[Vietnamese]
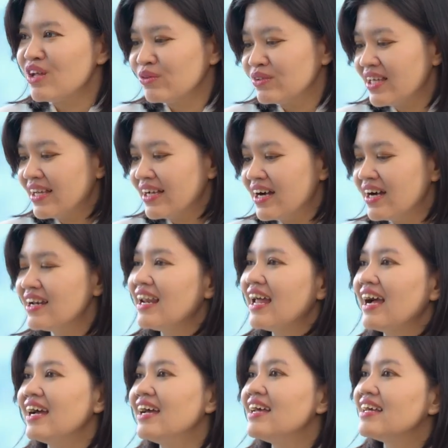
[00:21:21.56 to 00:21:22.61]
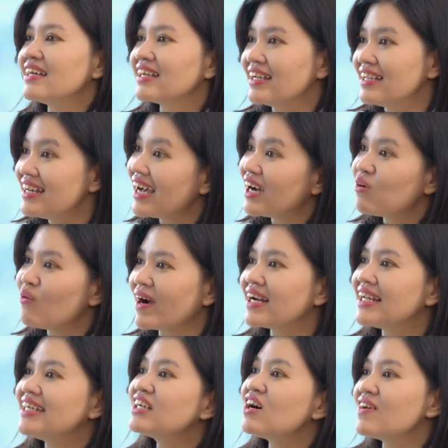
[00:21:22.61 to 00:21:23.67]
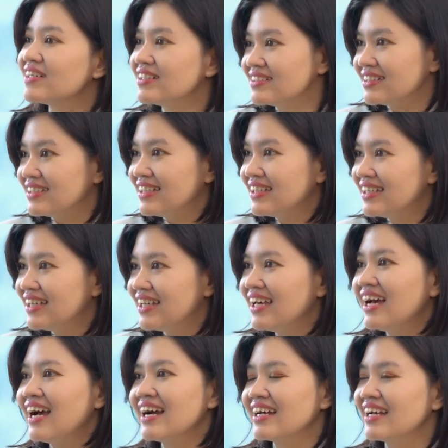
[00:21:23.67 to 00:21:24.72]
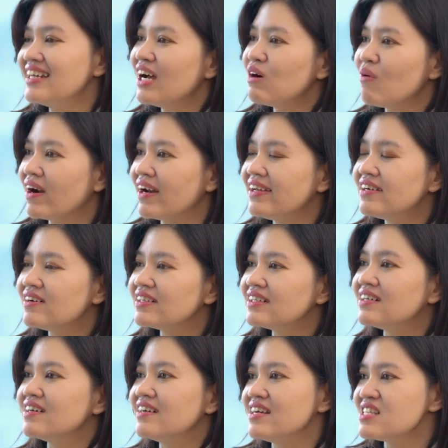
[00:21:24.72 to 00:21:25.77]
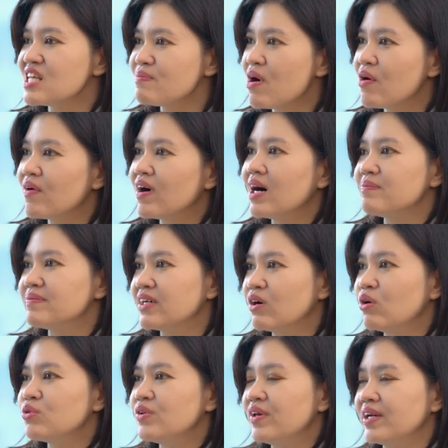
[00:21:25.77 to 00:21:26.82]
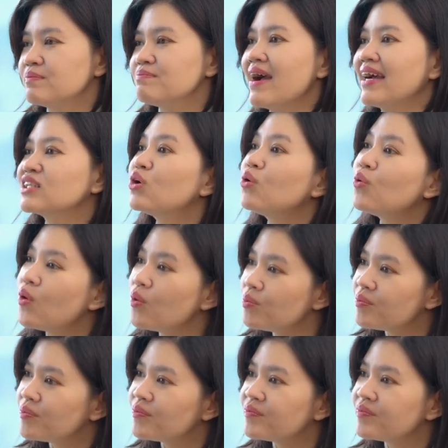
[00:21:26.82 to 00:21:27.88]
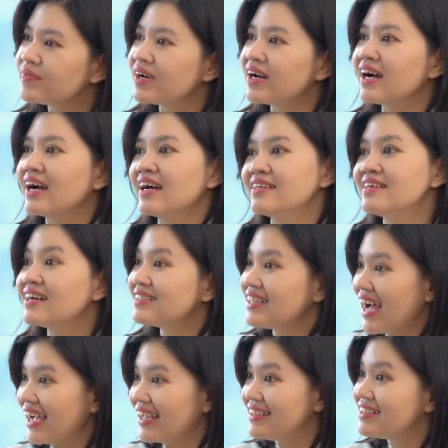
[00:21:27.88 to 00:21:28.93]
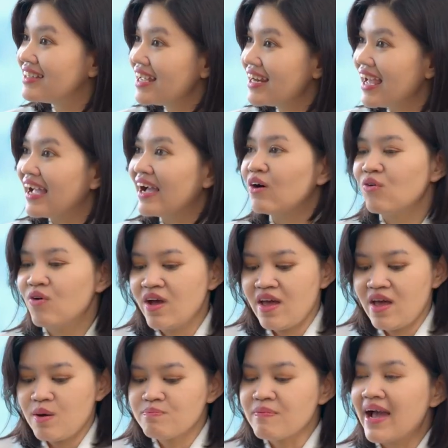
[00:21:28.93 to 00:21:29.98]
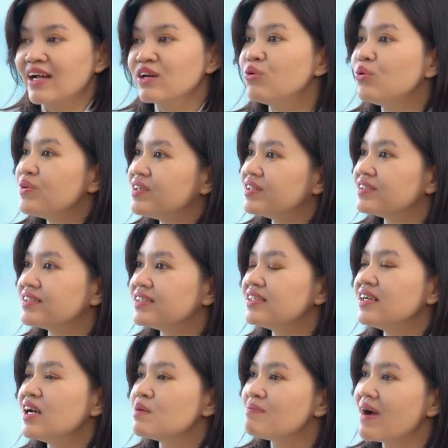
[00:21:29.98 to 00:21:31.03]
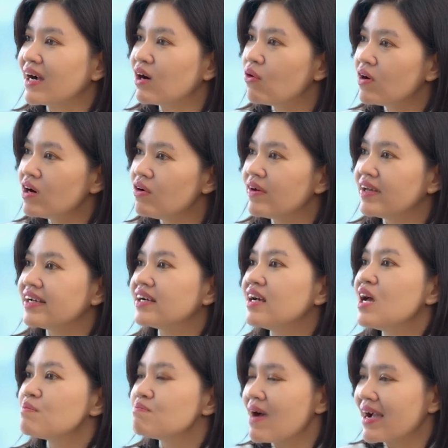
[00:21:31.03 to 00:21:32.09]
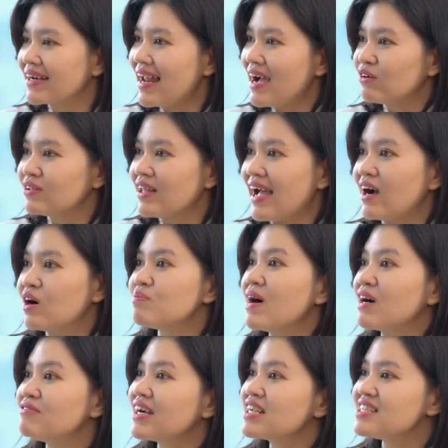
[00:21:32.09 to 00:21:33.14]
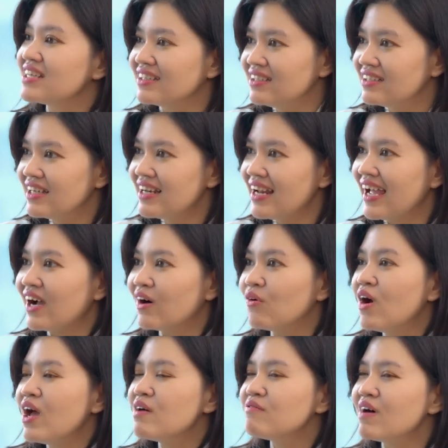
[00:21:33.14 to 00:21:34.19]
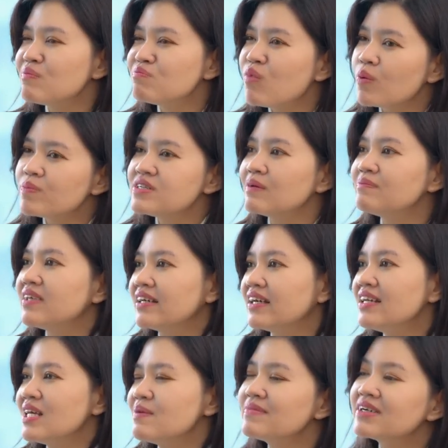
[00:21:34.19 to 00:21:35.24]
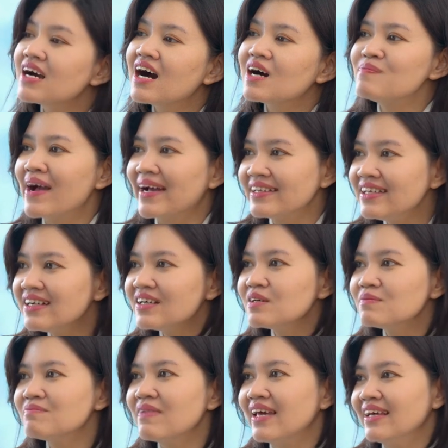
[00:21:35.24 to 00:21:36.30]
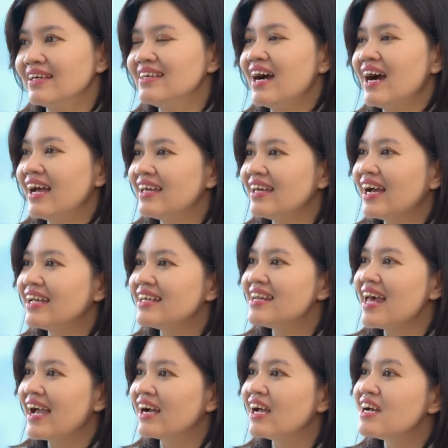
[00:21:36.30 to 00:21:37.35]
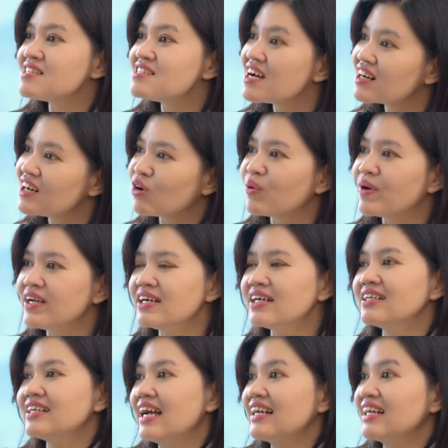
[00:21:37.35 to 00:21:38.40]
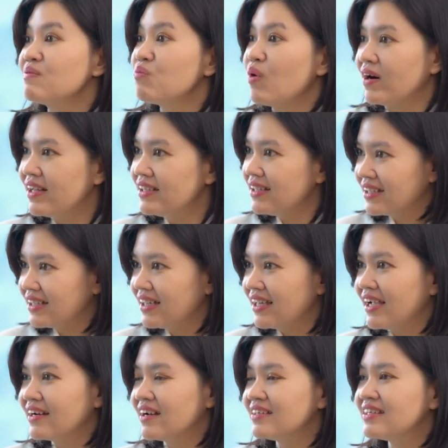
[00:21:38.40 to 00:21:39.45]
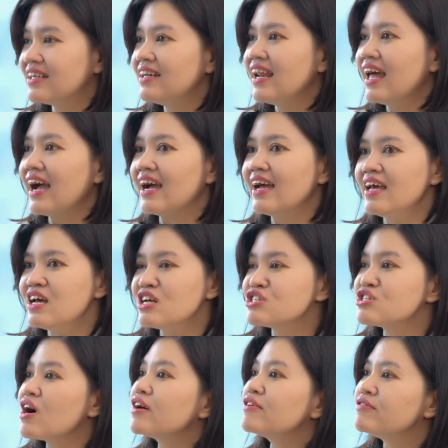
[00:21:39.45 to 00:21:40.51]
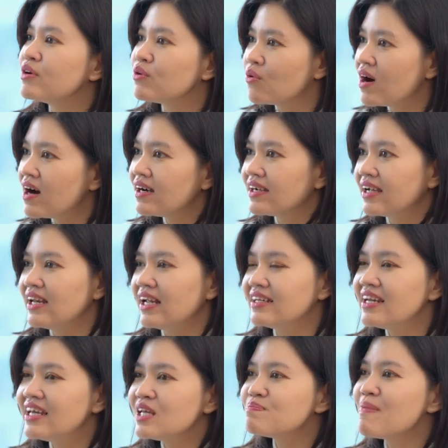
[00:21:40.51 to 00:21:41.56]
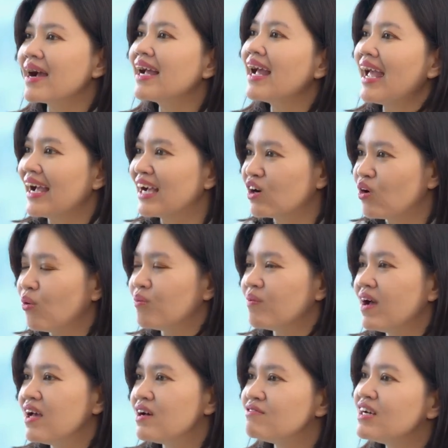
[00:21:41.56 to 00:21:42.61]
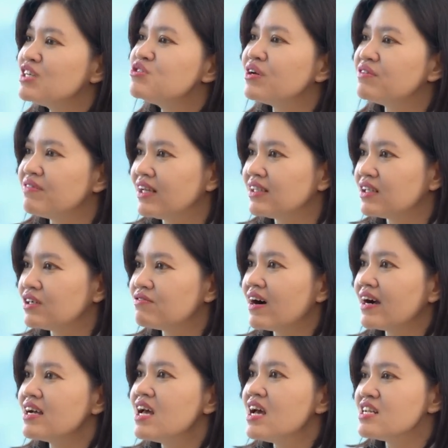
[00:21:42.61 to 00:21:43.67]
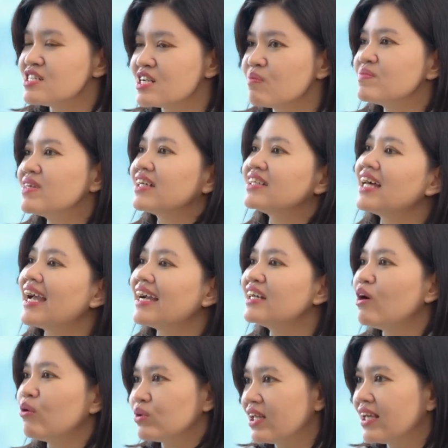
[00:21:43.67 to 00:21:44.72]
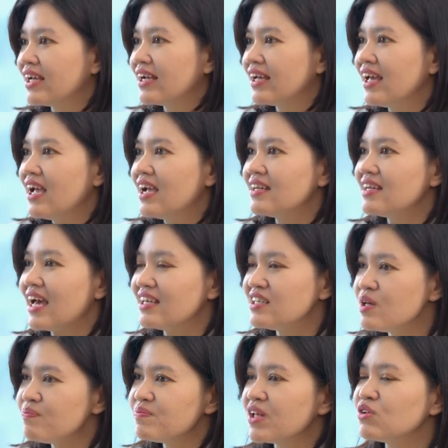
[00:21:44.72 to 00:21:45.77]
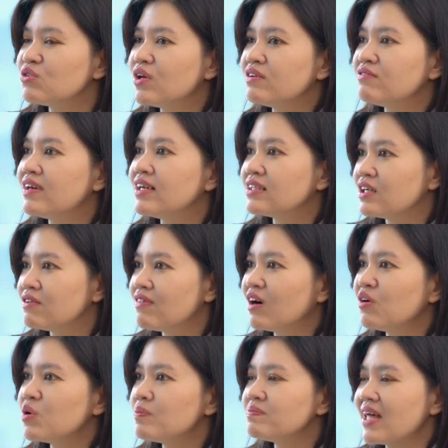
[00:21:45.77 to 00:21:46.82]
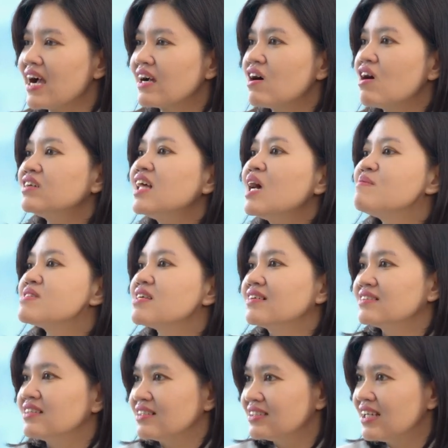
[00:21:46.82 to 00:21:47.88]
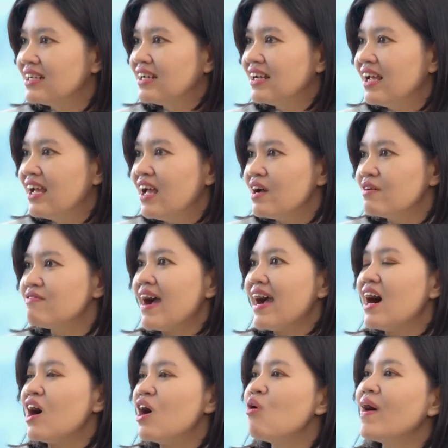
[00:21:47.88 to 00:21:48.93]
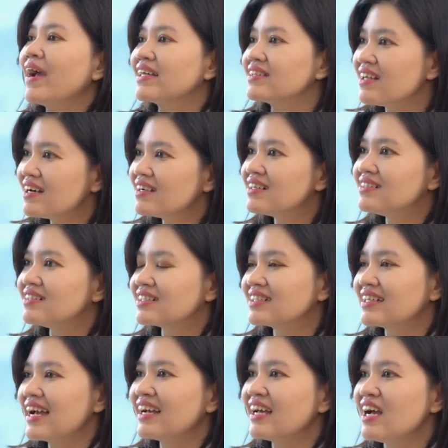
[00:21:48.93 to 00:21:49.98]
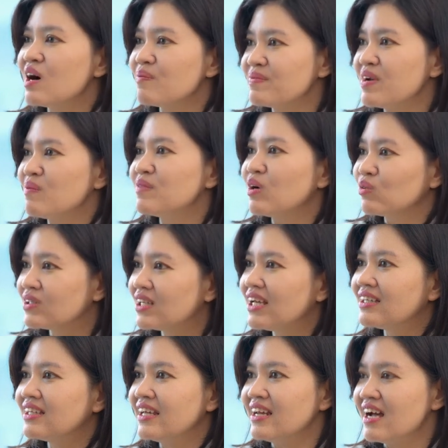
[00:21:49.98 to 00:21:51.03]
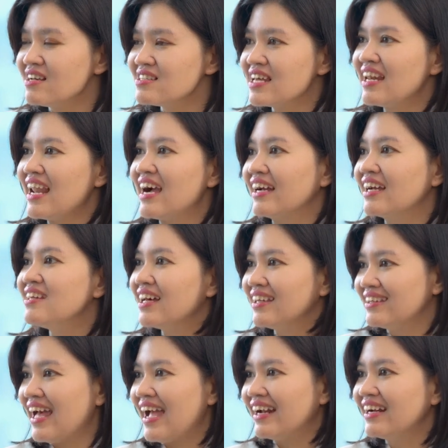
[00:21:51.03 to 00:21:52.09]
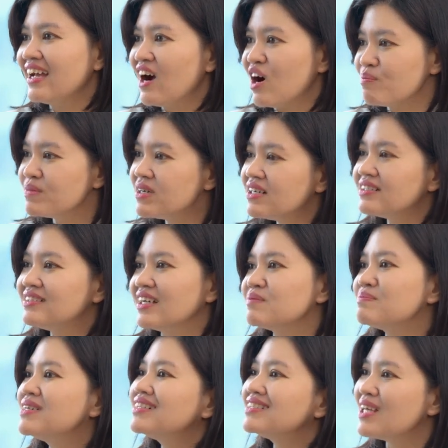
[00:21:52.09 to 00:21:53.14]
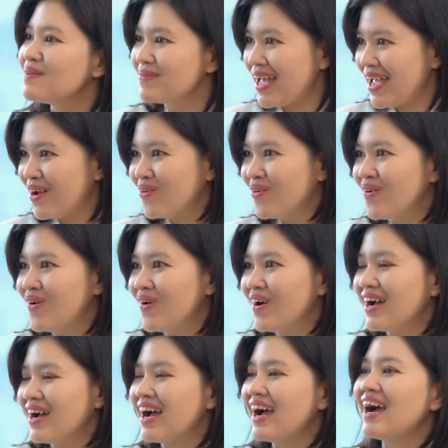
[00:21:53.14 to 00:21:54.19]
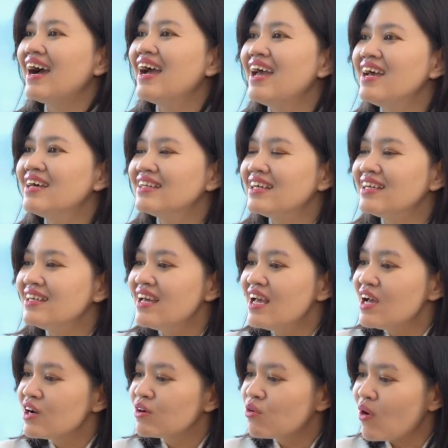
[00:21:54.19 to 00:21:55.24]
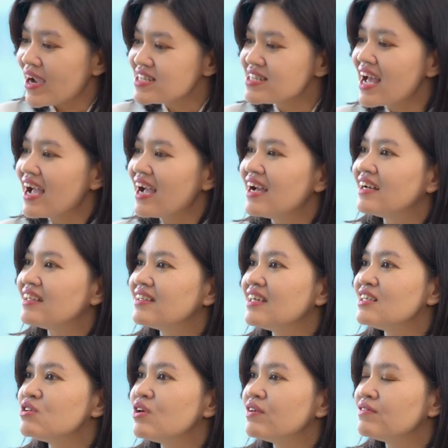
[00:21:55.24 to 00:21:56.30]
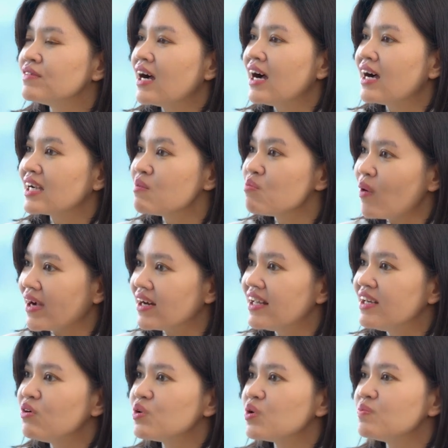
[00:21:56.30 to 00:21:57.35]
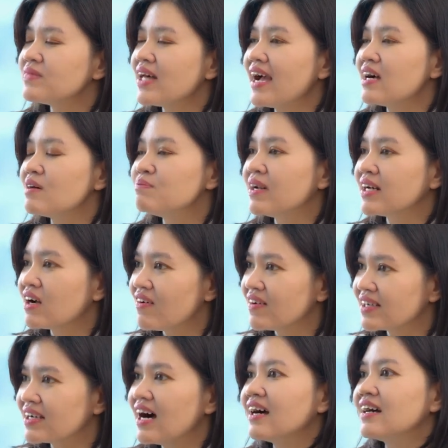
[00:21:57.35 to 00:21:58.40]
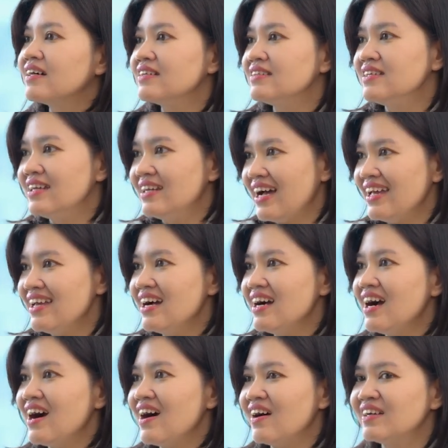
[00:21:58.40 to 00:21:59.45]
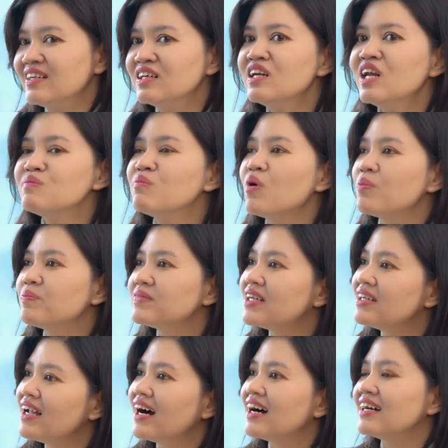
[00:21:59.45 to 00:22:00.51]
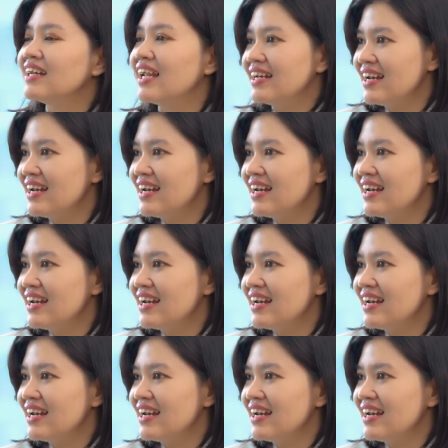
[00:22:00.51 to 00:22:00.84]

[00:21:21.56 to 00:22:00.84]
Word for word: Đầu tiên hết là kỹ năng quản lý con người. À, kỹ năng quản lý con người nó sẽ bao gồm từ câu chuyện bạn thu hút à, nhân tài như thế nào, bạn nuôi dưỡng, bạn huấn luyện, bạn đào tạo, bạn phát triển như thế nào. Và một trong những cái điểm cơ bản nhất mà hiện giờ a i đang rất là khuyến khích các cấp quản lý thực hiện đó chính là join field work, nghĩa là đi bán hàng cùng với chuyên viên tư vấn trong những tháng đầu tiên, để giúp cho chuyên viên tư vấn của chúng ta có thêm sự tự tin, và họ hoàn tất được các cái hợp đồng đầu tiên thì nó sẽ là cái nền tảng để họ bước những bước tiếp theo. À, thì ngoài ra thì chuyên à, cấp quản lý của chúng ta mình còn cần nhìn thấy ở họ nữa là một tinh thần